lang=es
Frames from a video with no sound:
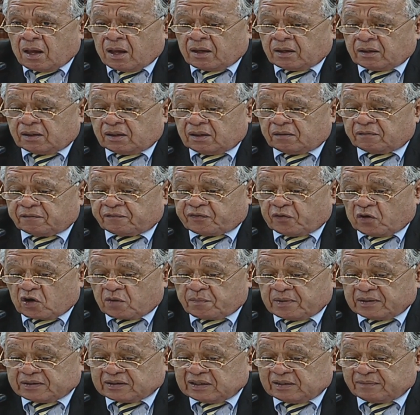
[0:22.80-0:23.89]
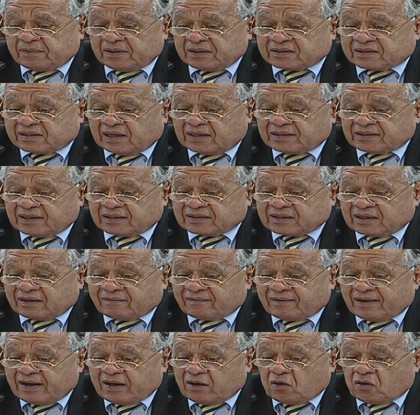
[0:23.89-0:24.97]
informe trimestral de
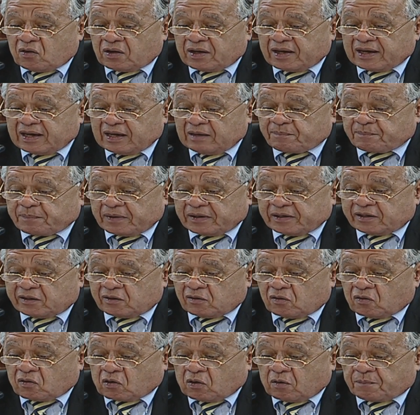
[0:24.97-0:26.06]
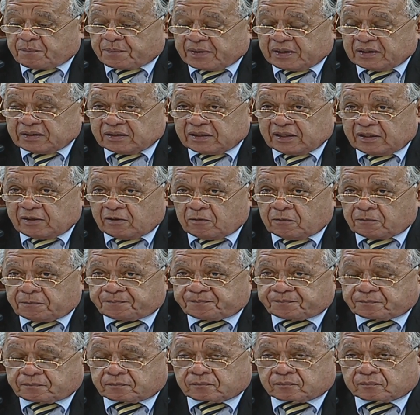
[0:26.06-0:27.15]
trabajo en el periodo comprendido
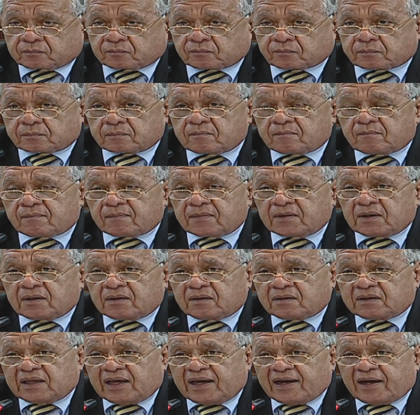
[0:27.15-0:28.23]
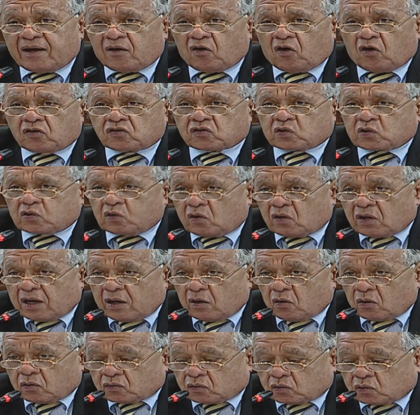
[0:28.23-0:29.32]
de agosto
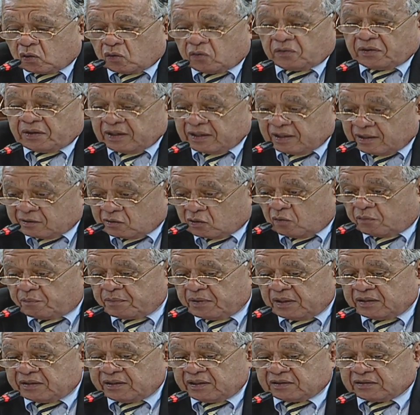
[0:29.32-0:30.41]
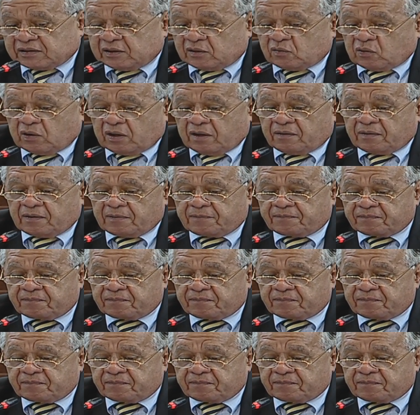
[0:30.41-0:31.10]
a octubre del 2019.